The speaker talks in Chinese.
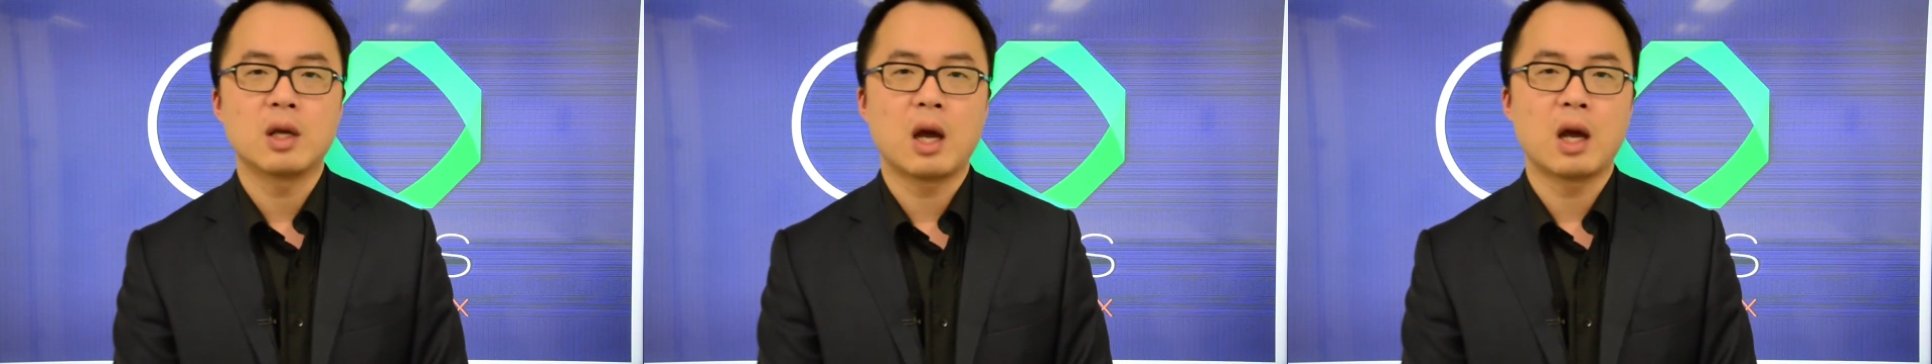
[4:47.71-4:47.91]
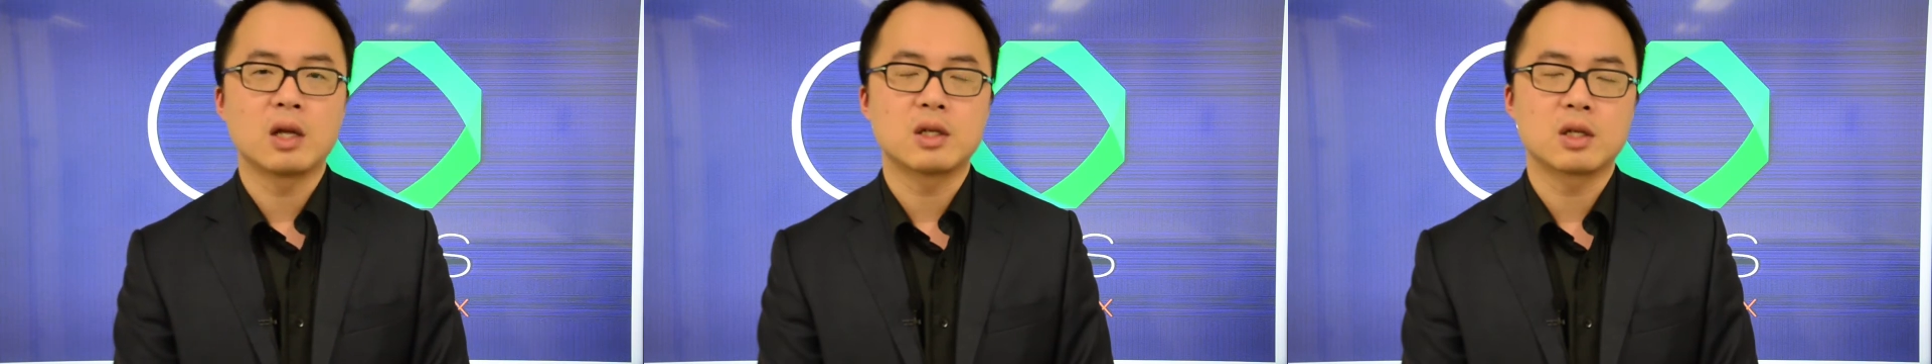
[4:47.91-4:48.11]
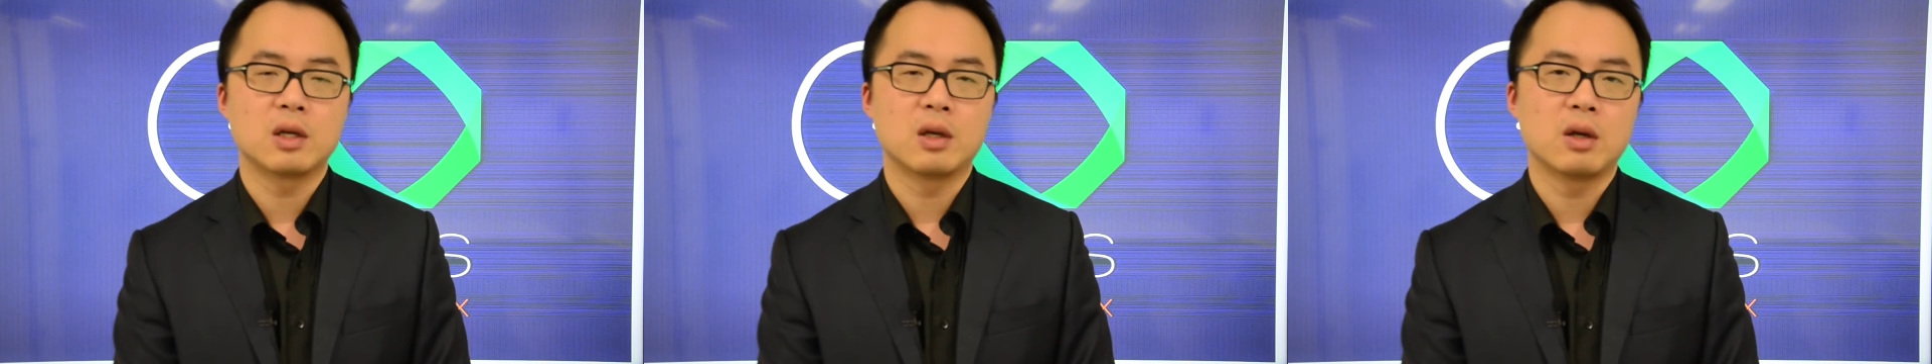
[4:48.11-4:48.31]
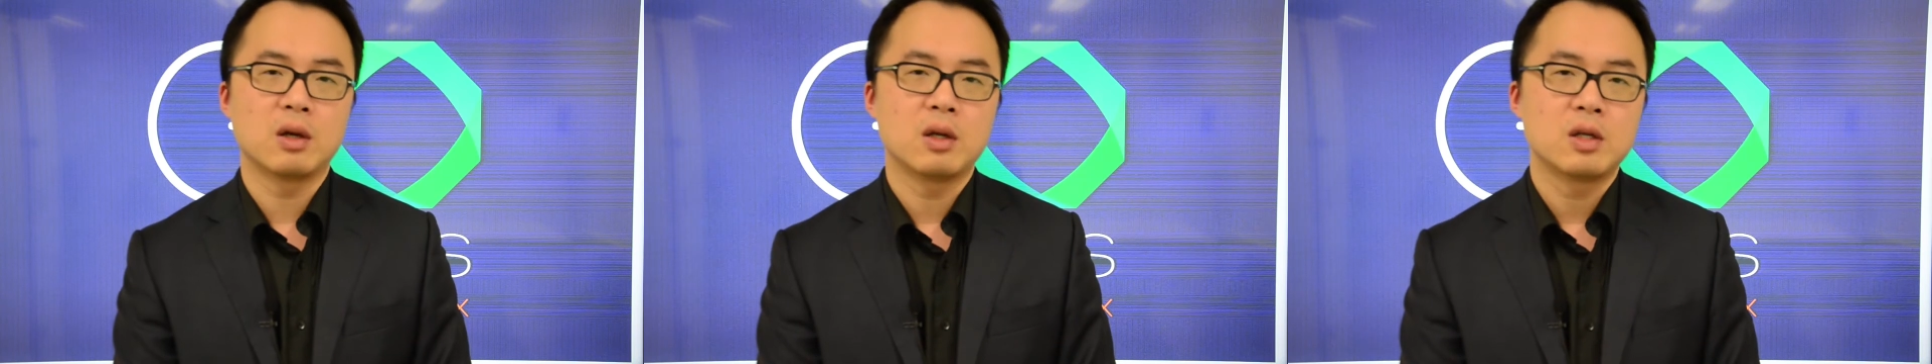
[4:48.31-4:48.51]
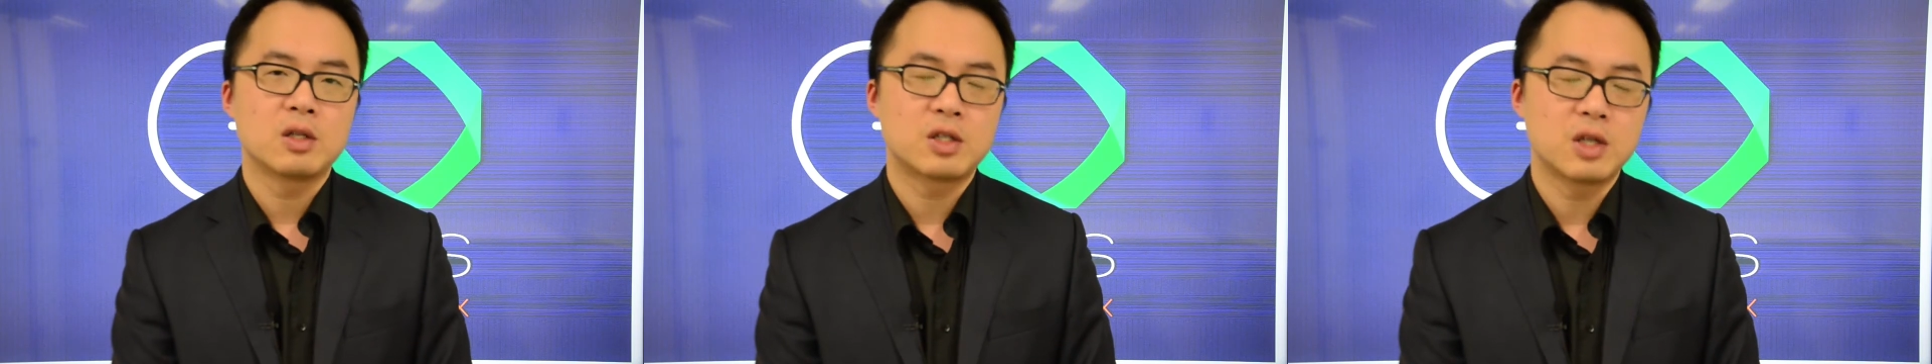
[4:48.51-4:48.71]
啊，这个
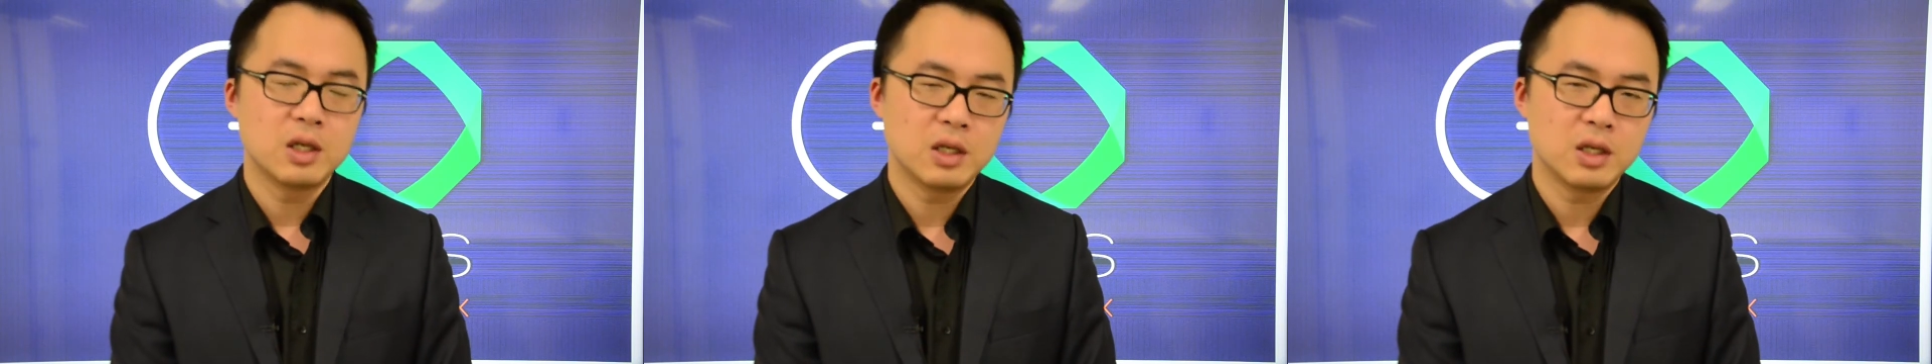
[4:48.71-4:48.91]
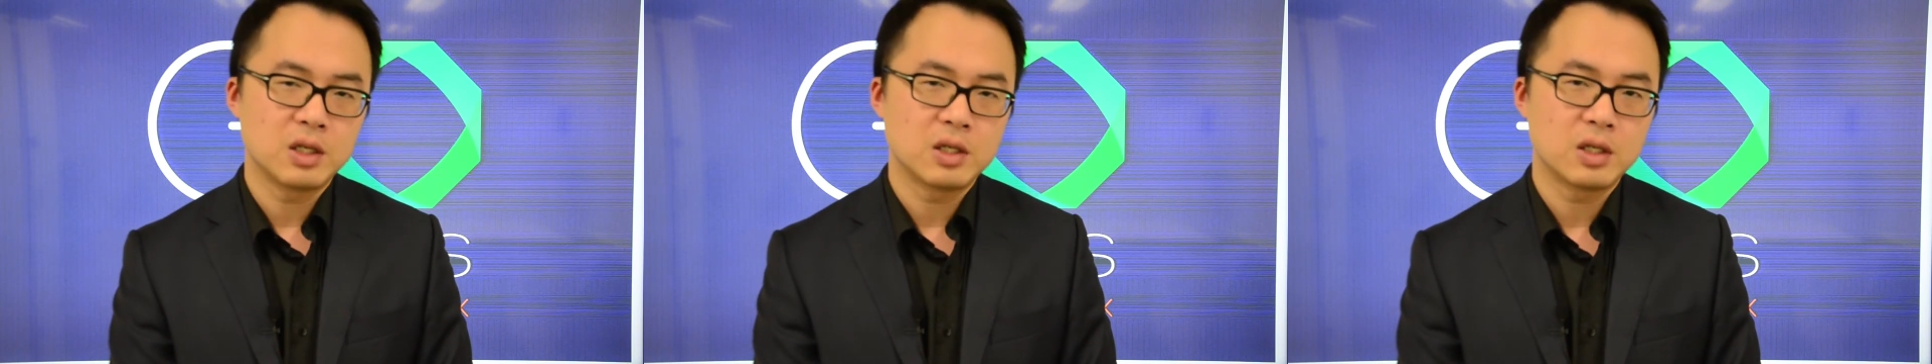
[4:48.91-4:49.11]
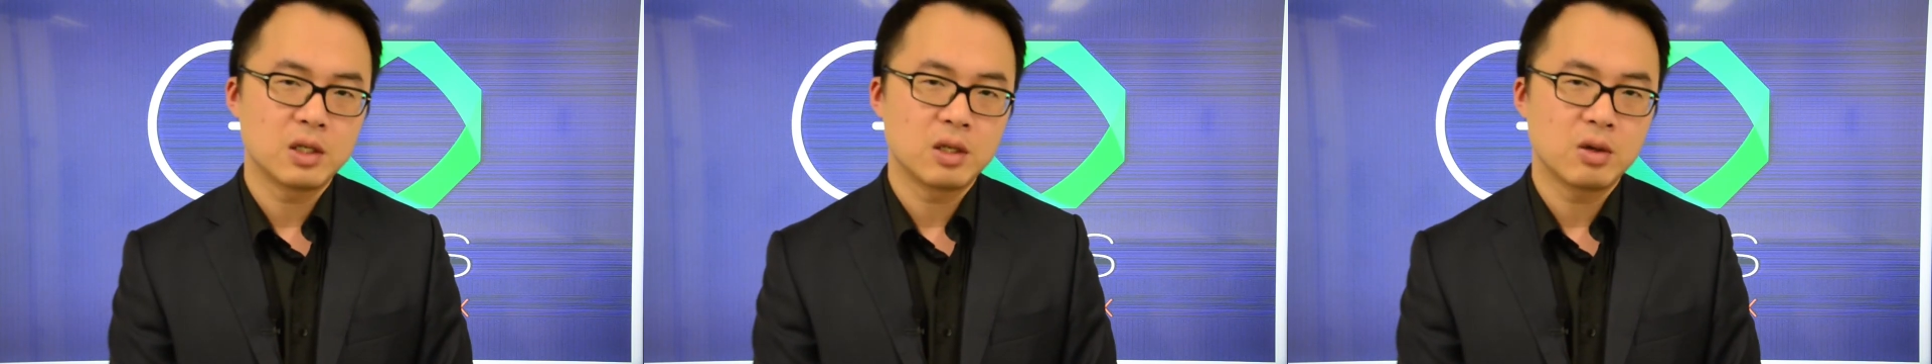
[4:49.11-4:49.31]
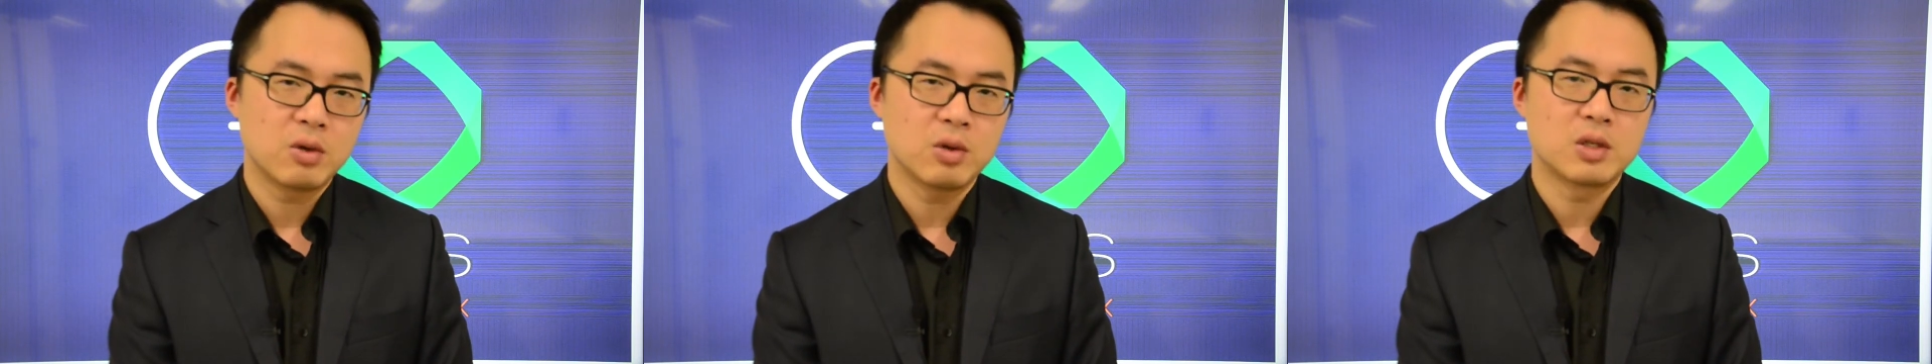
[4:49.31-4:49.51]
生利息，